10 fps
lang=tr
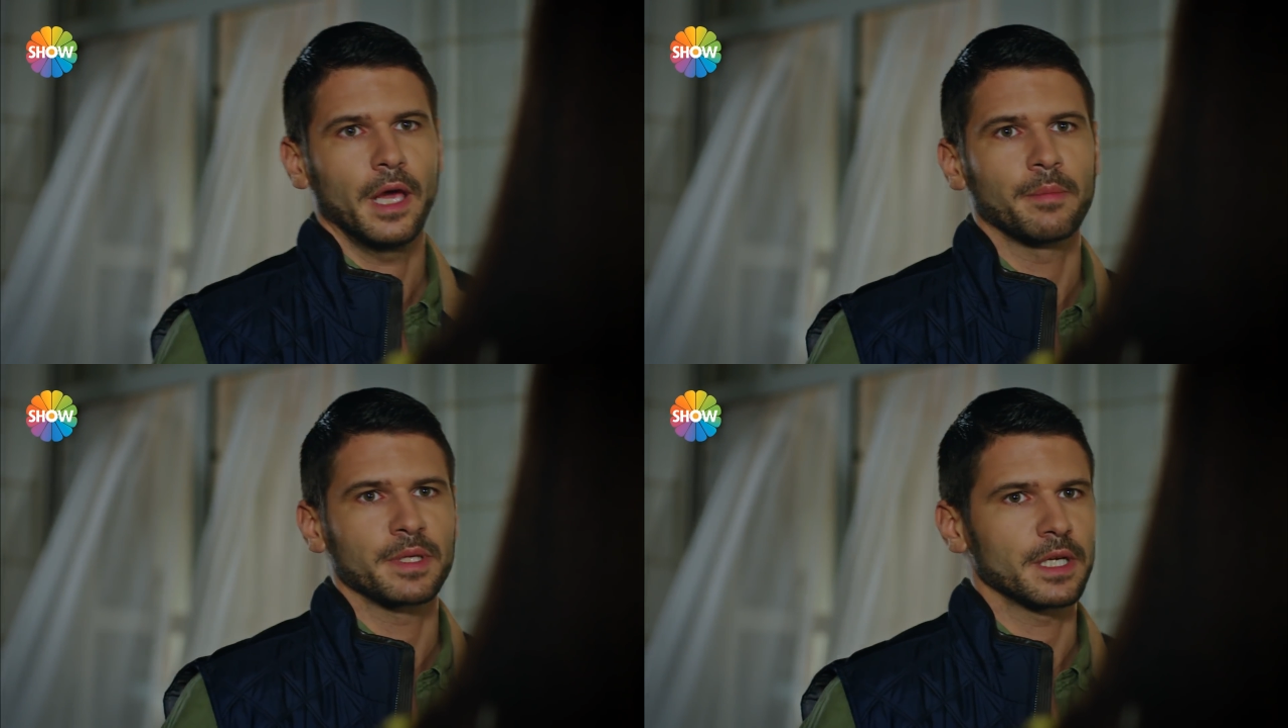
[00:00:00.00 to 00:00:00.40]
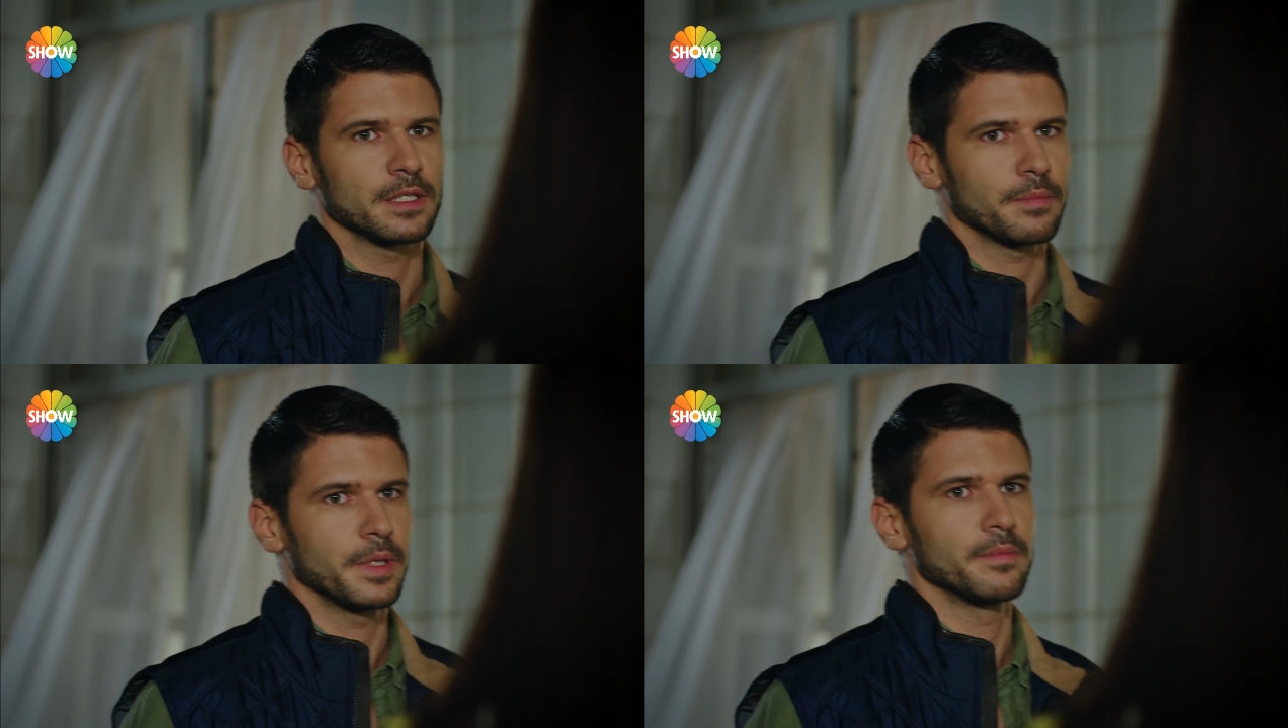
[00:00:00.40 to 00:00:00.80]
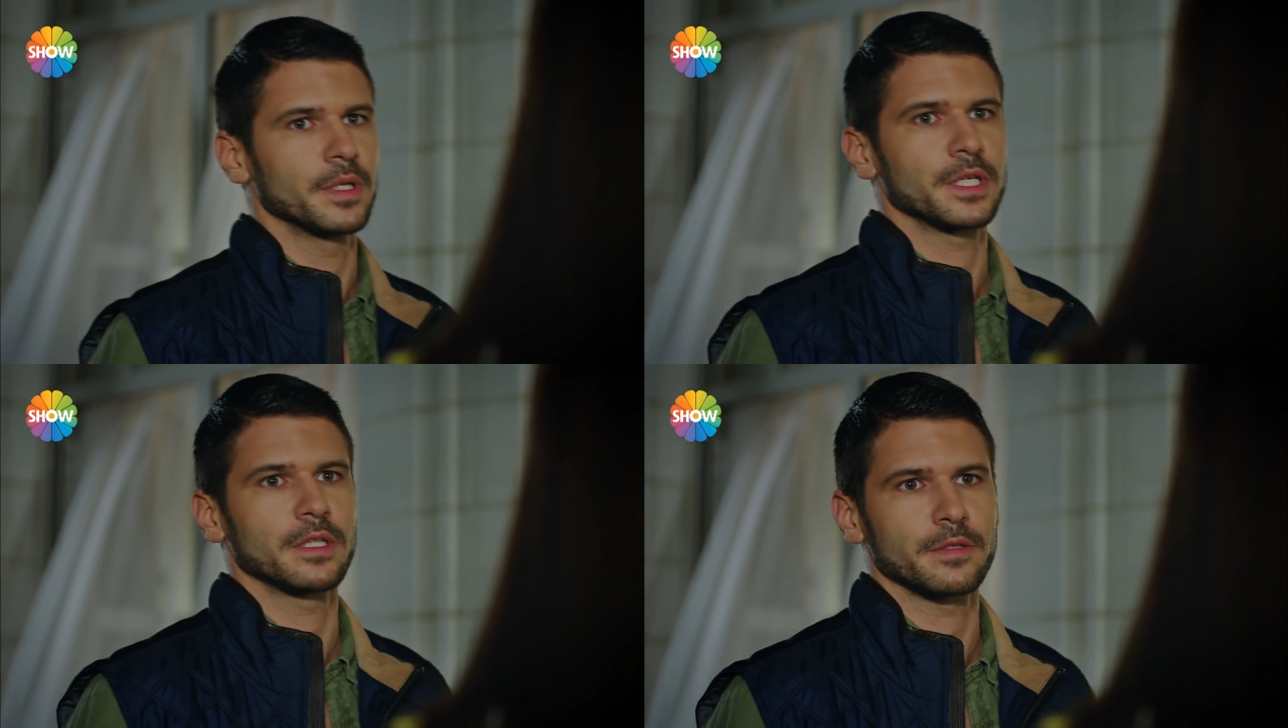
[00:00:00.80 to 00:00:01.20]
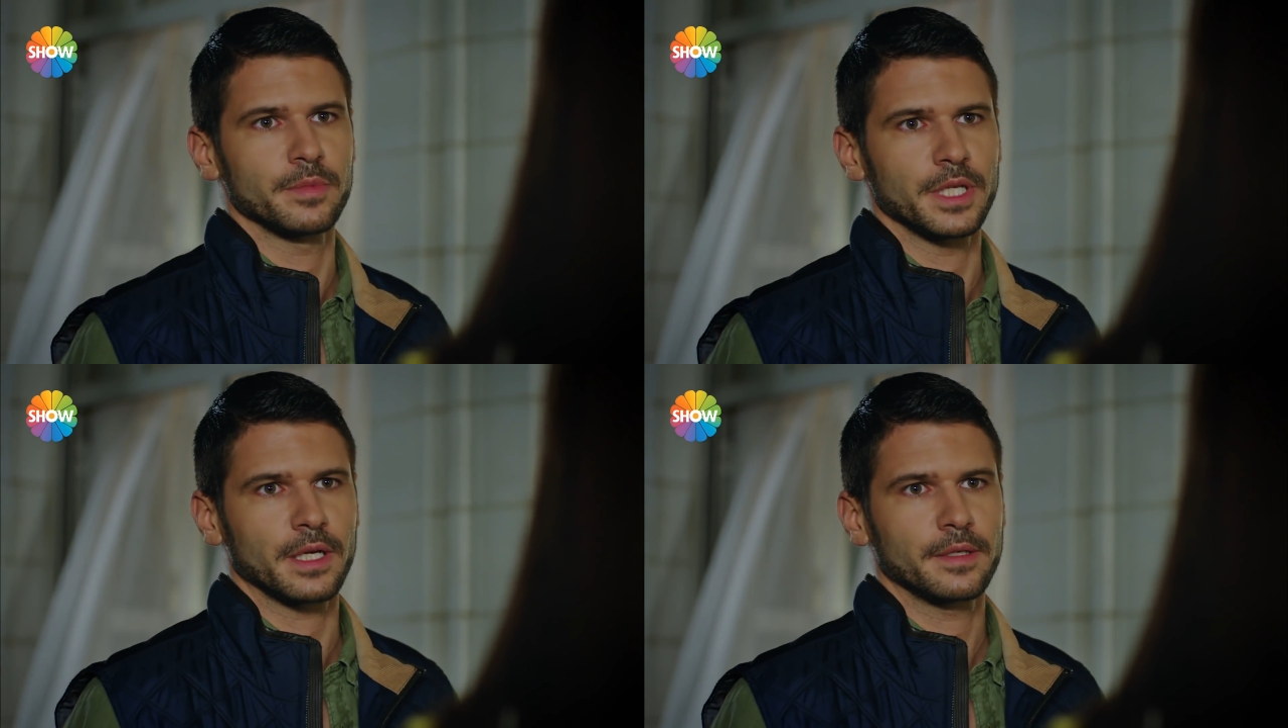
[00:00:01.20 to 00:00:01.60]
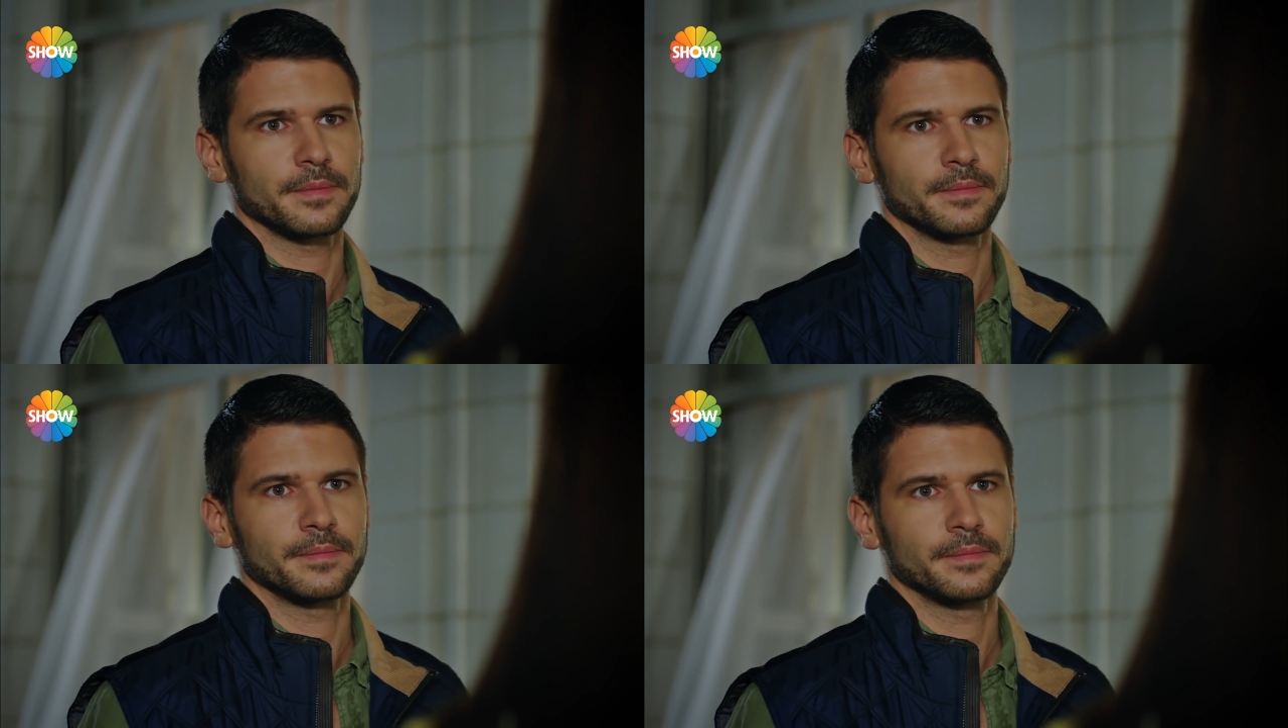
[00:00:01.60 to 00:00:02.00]
Elmas artık benimle çalışmayacak.
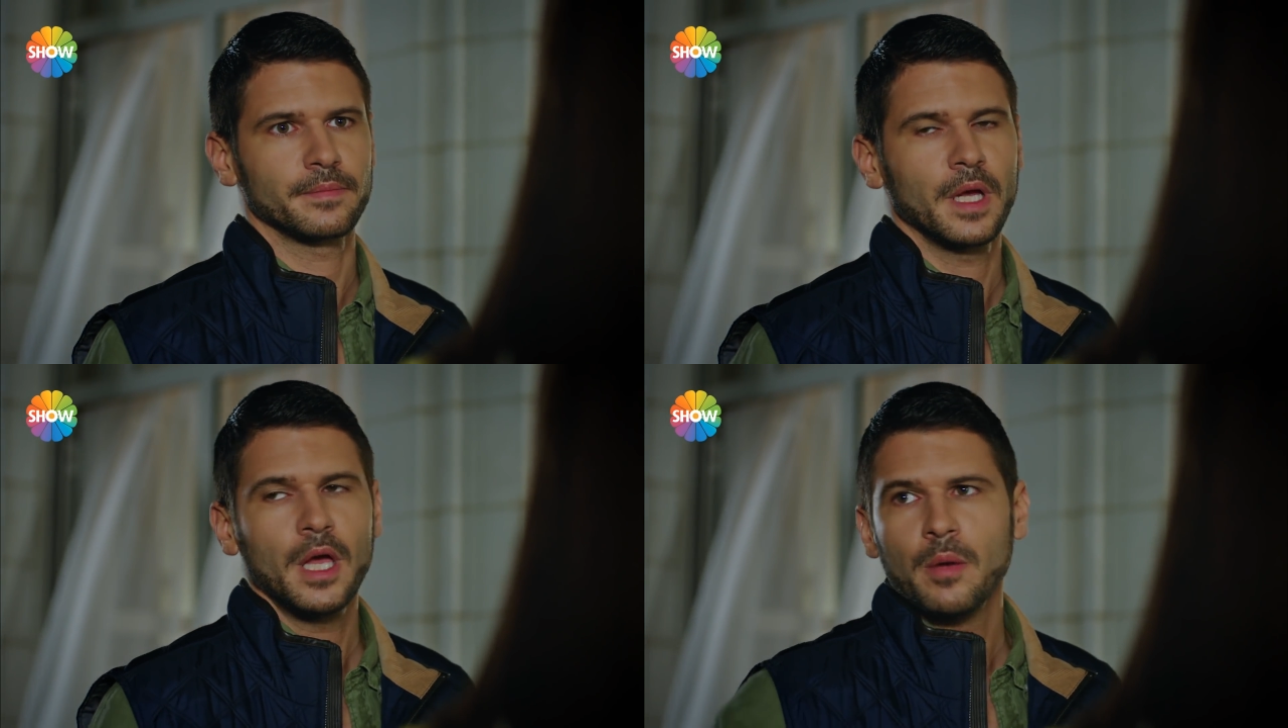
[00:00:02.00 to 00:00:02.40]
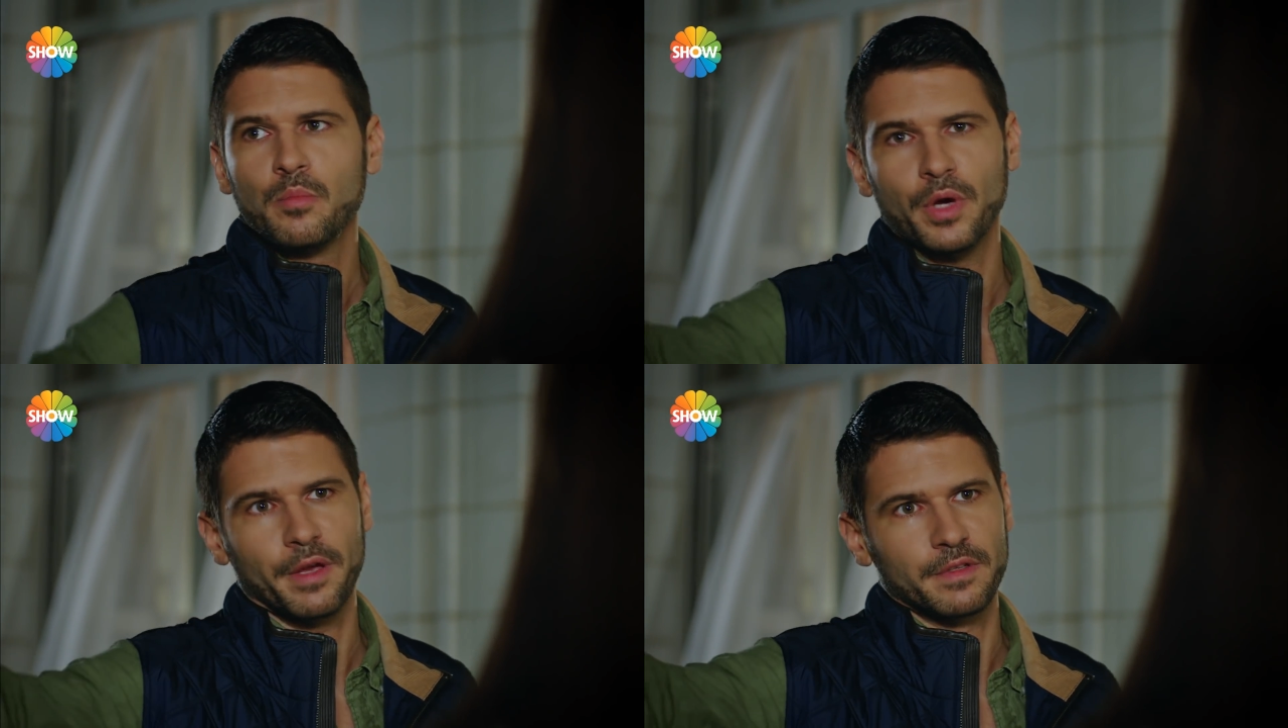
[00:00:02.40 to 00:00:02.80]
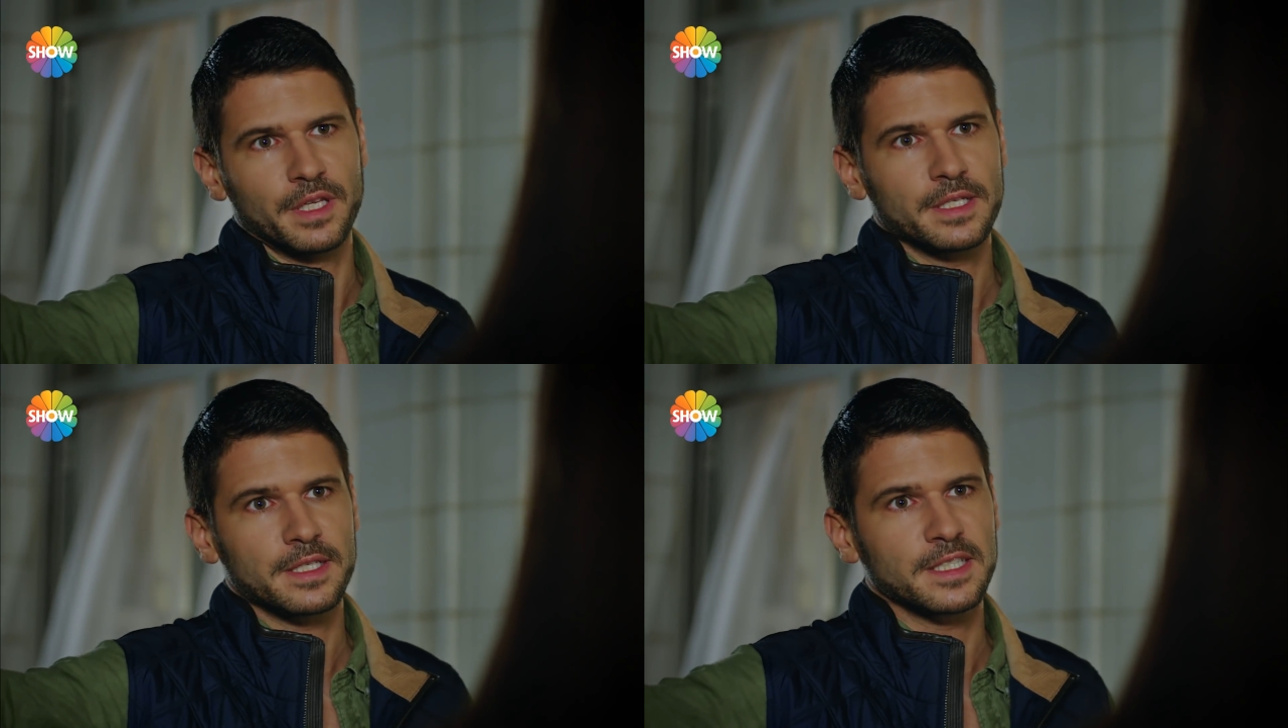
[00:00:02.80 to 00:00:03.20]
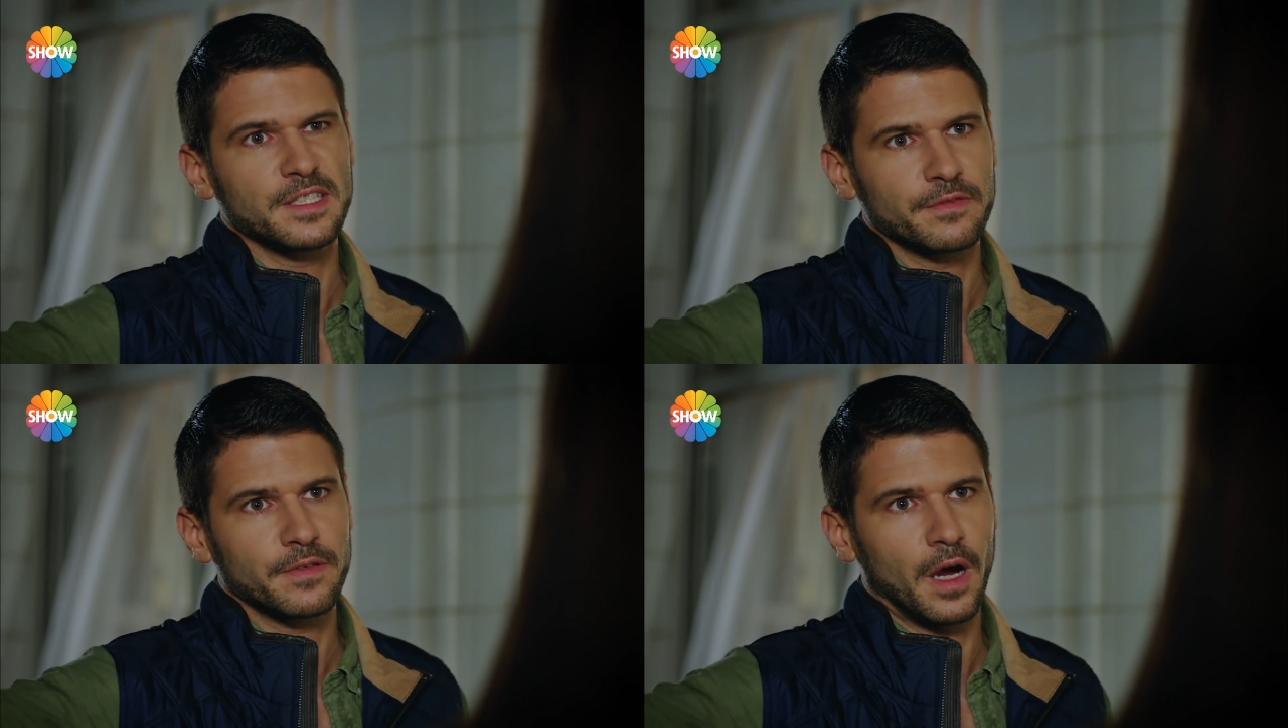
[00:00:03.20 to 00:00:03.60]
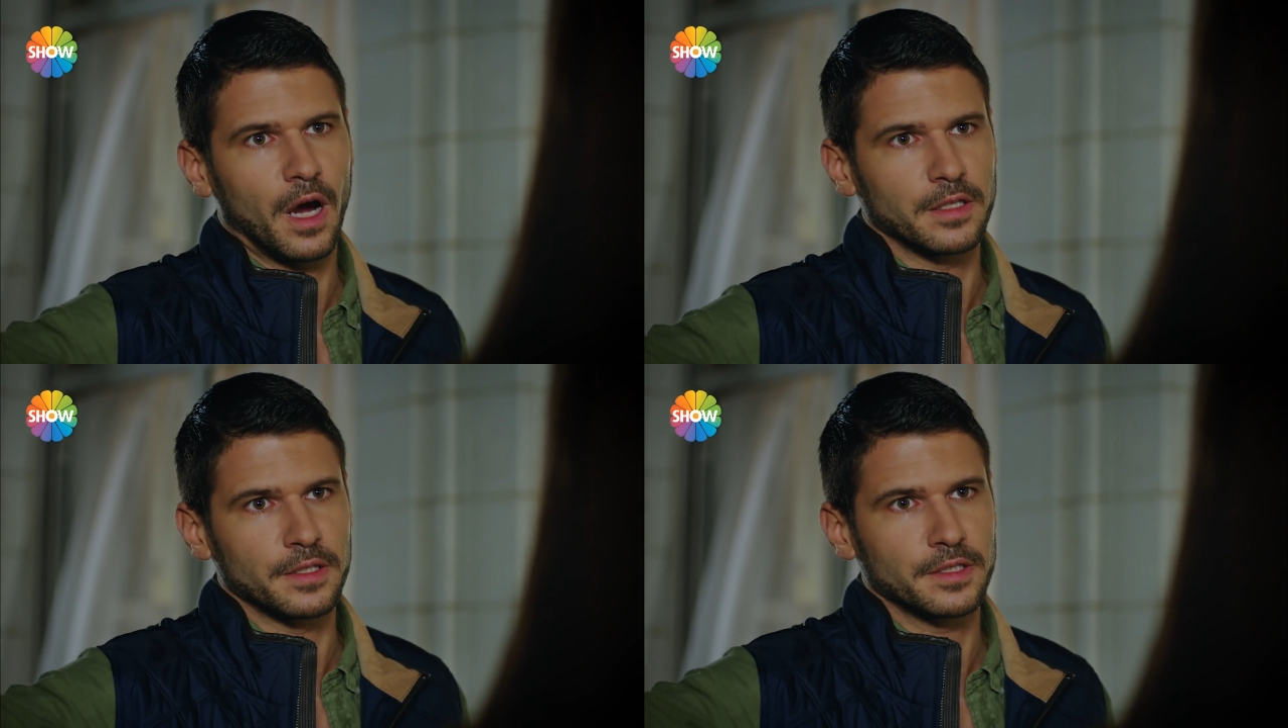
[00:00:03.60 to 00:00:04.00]
Bu evde sırf
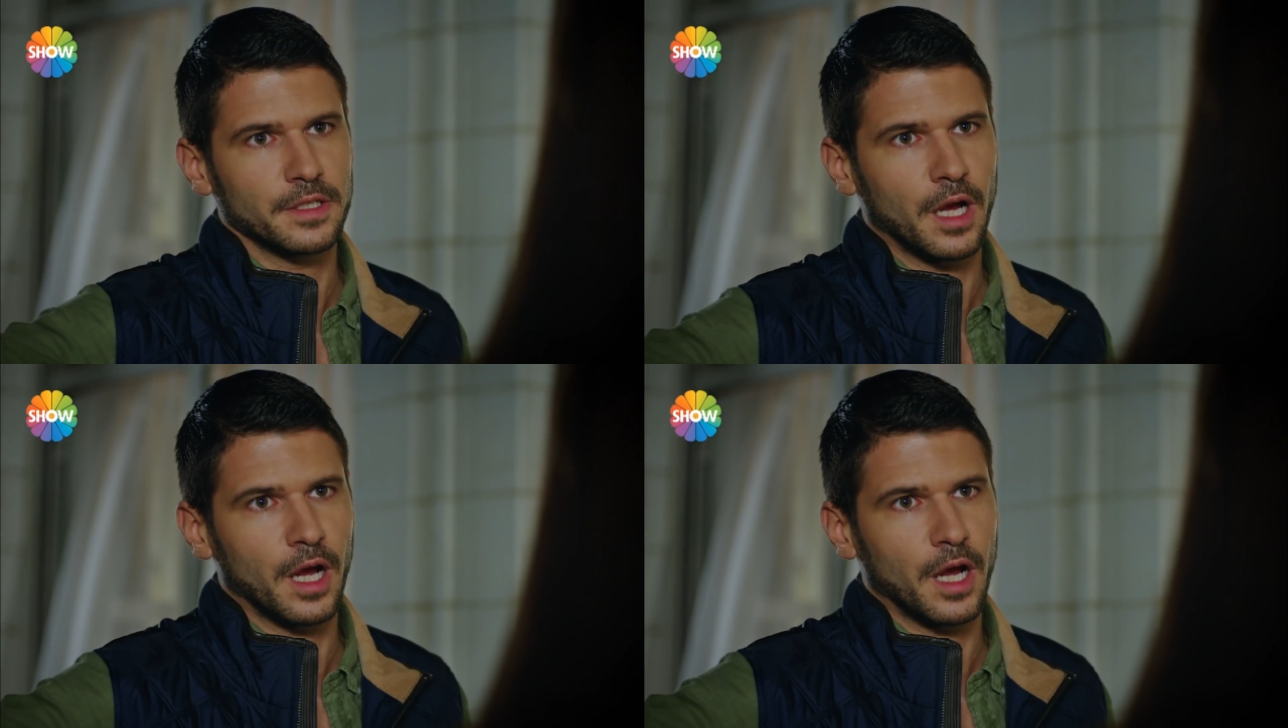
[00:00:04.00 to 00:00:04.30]
halanın